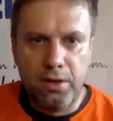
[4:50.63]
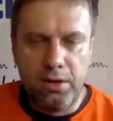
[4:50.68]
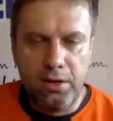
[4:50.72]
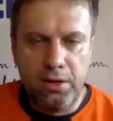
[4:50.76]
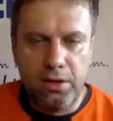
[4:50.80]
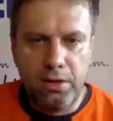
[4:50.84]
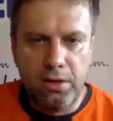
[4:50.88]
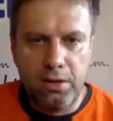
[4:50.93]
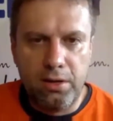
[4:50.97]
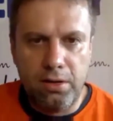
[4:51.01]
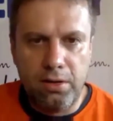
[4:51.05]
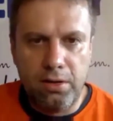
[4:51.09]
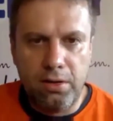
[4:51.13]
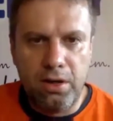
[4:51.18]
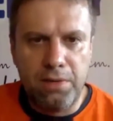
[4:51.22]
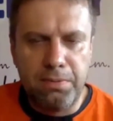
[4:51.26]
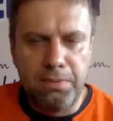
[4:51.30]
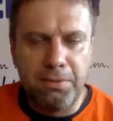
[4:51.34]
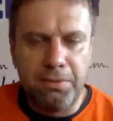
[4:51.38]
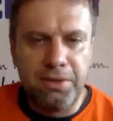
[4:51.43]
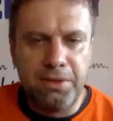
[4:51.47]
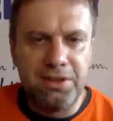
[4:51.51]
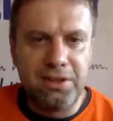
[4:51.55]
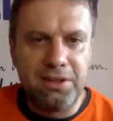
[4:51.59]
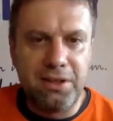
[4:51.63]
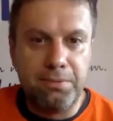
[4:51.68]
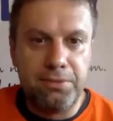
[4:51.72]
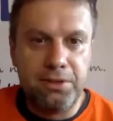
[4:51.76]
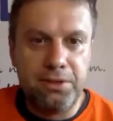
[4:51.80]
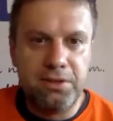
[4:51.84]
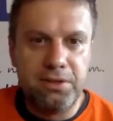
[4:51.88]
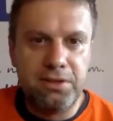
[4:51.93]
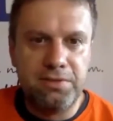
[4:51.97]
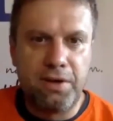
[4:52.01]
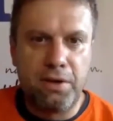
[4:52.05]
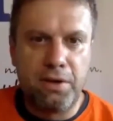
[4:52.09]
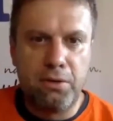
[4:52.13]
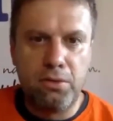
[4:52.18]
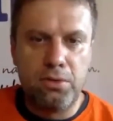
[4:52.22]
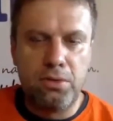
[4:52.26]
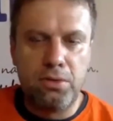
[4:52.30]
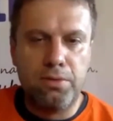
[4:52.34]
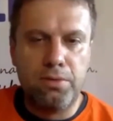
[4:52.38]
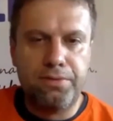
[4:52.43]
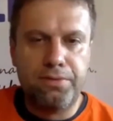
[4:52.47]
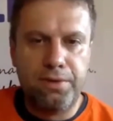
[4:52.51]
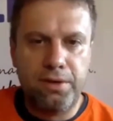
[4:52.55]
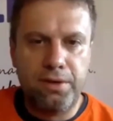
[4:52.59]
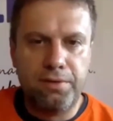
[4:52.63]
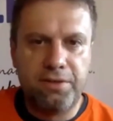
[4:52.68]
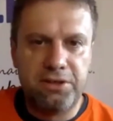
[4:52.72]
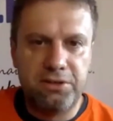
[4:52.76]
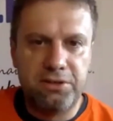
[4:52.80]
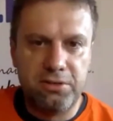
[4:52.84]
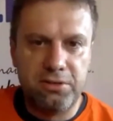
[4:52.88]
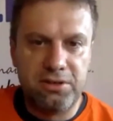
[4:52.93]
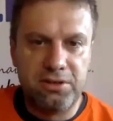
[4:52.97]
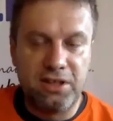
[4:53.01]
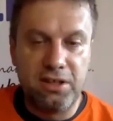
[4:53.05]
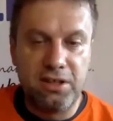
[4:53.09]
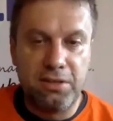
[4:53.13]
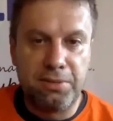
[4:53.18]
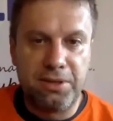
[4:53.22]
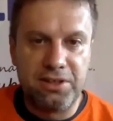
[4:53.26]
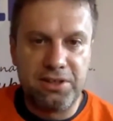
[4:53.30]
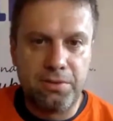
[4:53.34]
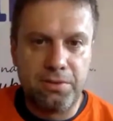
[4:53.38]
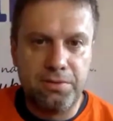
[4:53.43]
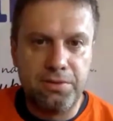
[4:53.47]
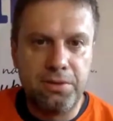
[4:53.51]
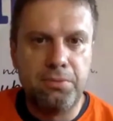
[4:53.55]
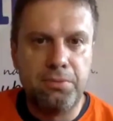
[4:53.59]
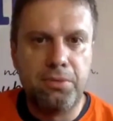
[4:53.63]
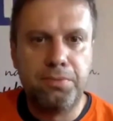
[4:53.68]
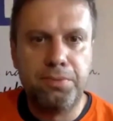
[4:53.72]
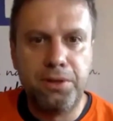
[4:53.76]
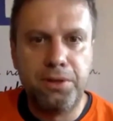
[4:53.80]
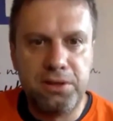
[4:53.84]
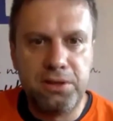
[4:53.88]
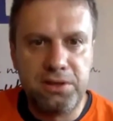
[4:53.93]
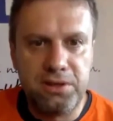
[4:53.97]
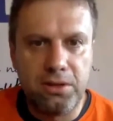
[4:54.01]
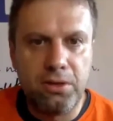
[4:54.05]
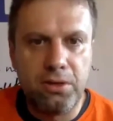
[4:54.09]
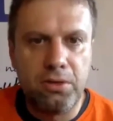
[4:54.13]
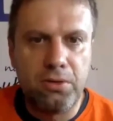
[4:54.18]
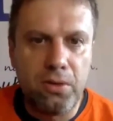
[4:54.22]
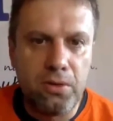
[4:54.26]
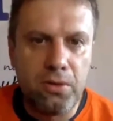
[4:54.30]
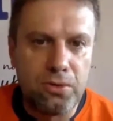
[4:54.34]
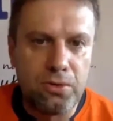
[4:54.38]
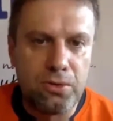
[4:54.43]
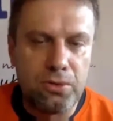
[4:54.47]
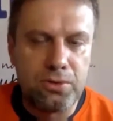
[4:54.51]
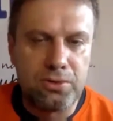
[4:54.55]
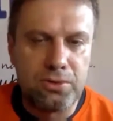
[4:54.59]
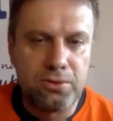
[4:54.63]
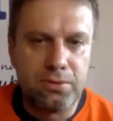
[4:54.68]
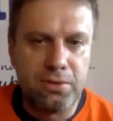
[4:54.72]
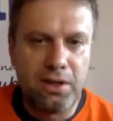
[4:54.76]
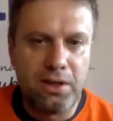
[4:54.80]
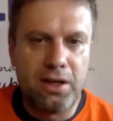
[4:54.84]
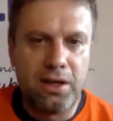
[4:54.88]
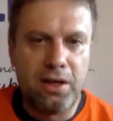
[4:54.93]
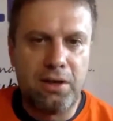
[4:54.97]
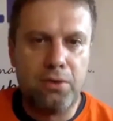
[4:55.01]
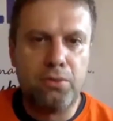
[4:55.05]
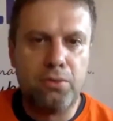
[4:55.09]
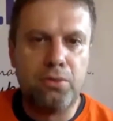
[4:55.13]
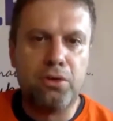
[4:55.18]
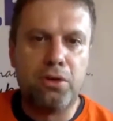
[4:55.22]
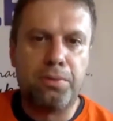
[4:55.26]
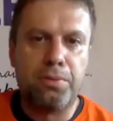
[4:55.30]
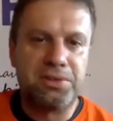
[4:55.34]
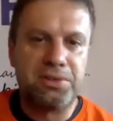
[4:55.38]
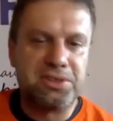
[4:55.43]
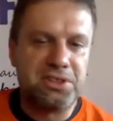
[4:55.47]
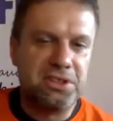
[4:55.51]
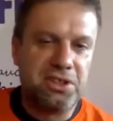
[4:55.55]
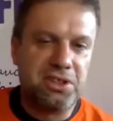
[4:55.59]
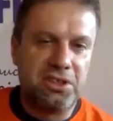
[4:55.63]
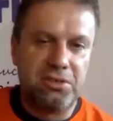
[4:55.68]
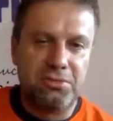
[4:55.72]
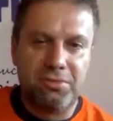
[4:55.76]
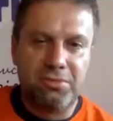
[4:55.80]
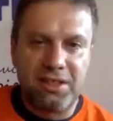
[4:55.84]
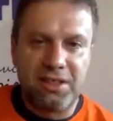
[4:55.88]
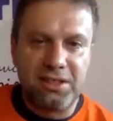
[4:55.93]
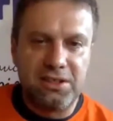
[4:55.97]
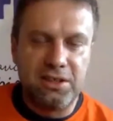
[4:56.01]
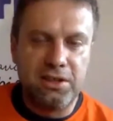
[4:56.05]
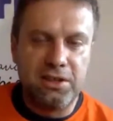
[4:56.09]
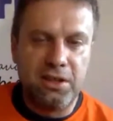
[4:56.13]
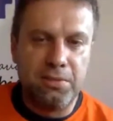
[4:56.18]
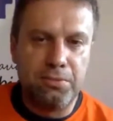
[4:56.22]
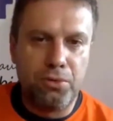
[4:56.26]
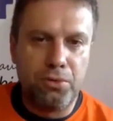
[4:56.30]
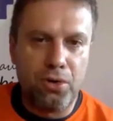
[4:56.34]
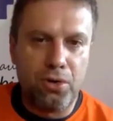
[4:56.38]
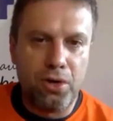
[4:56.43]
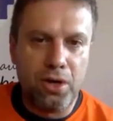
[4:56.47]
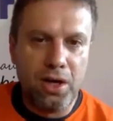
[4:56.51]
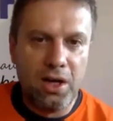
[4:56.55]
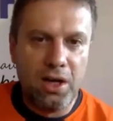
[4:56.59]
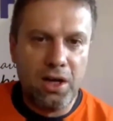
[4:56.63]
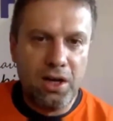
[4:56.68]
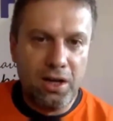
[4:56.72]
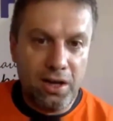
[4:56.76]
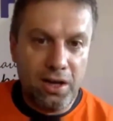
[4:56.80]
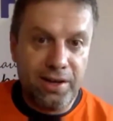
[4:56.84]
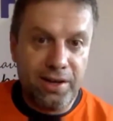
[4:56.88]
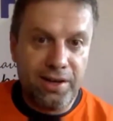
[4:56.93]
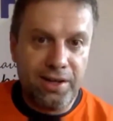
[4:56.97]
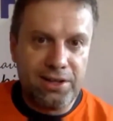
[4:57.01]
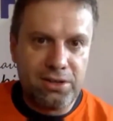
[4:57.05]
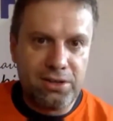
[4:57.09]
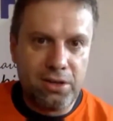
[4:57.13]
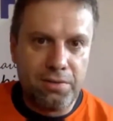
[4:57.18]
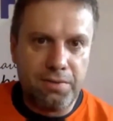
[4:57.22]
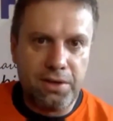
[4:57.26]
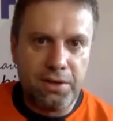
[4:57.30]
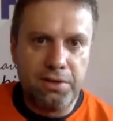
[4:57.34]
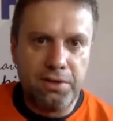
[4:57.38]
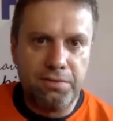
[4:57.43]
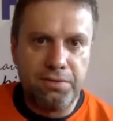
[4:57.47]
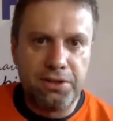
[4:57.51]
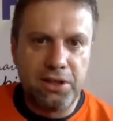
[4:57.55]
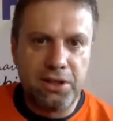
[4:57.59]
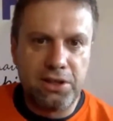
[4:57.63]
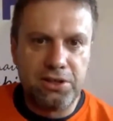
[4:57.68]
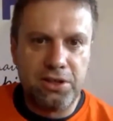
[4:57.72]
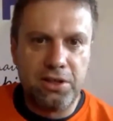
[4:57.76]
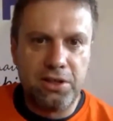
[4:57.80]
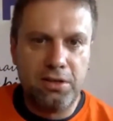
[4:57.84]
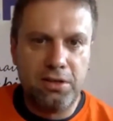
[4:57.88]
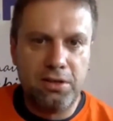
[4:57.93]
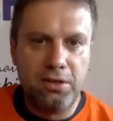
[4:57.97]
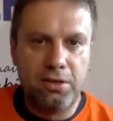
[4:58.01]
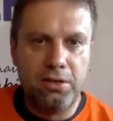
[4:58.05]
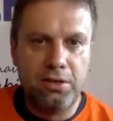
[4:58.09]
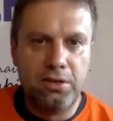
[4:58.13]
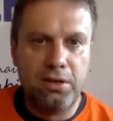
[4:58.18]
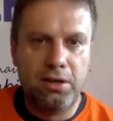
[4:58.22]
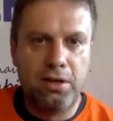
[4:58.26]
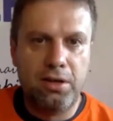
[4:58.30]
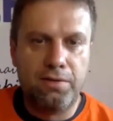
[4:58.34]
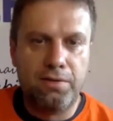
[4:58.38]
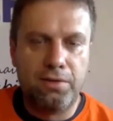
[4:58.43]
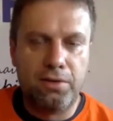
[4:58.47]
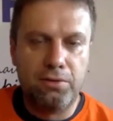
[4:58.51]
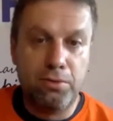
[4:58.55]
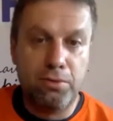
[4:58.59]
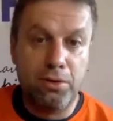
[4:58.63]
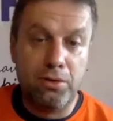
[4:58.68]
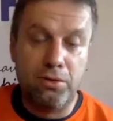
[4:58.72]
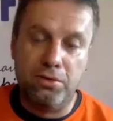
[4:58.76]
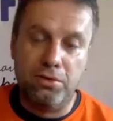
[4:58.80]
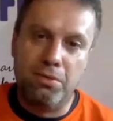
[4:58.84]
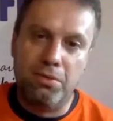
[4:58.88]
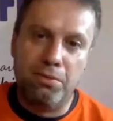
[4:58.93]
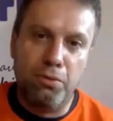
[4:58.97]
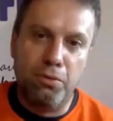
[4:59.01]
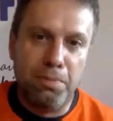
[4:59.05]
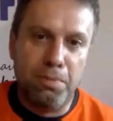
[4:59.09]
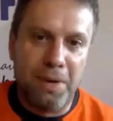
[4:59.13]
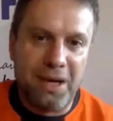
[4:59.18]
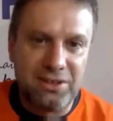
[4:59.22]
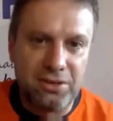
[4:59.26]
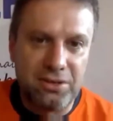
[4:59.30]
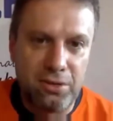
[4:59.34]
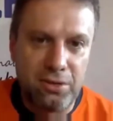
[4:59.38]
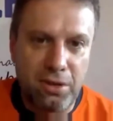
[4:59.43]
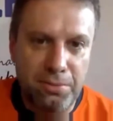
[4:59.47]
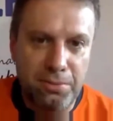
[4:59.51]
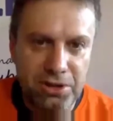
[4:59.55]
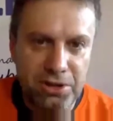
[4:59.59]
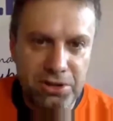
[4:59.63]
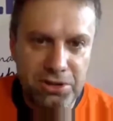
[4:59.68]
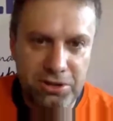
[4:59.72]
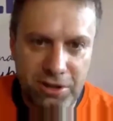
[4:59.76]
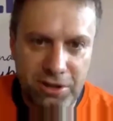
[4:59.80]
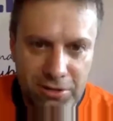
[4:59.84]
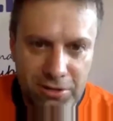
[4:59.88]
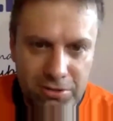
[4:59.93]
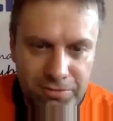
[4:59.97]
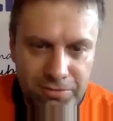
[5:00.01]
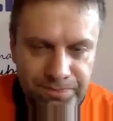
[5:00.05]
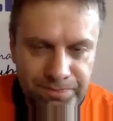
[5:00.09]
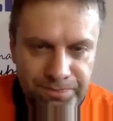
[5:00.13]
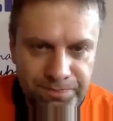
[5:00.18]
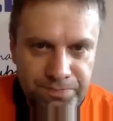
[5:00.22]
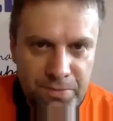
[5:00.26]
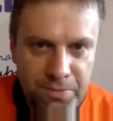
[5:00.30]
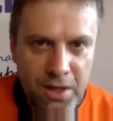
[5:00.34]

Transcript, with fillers: E, o ile pamiętam, jeden z warunków e, właśnie dostania pracowni mobilnej z tego konkursu dla ogólnopolskiej sieci edukacyjnej było rejestrowanie wydarzeń w Kodwiku i to był bardzo dobry strzał.